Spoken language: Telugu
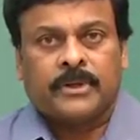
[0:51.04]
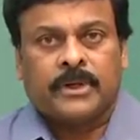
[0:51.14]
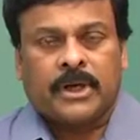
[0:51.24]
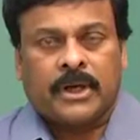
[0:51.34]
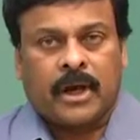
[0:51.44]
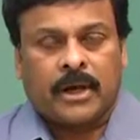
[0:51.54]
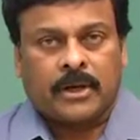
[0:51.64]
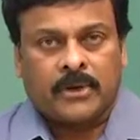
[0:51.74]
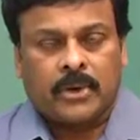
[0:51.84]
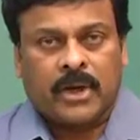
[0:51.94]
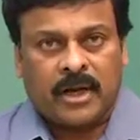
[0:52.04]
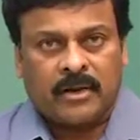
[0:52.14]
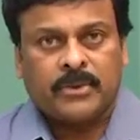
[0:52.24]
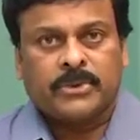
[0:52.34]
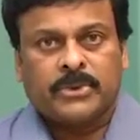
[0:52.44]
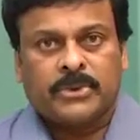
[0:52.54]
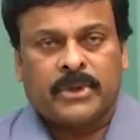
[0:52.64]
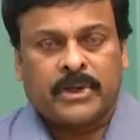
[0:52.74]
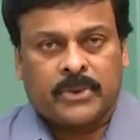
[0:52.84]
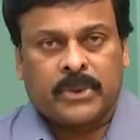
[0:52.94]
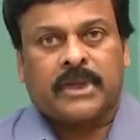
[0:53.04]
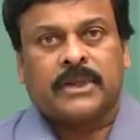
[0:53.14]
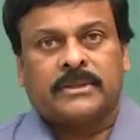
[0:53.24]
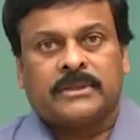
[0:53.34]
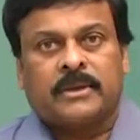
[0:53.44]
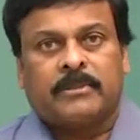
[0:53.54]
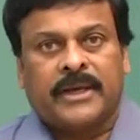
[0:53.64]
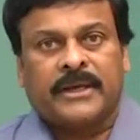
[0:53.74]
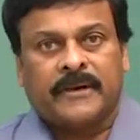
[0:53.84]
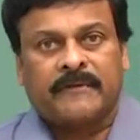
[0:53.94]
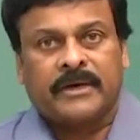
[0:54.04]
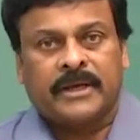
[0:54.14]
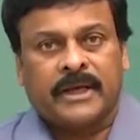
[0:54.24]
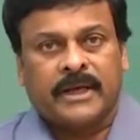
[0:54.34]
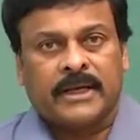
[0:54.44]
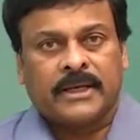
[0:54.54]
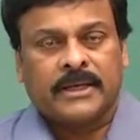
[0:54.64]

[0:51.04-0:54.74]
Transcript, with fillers: ఇంకా నటుడు కాకముందు నటుడుగా తను పైకి రావాలి అన్న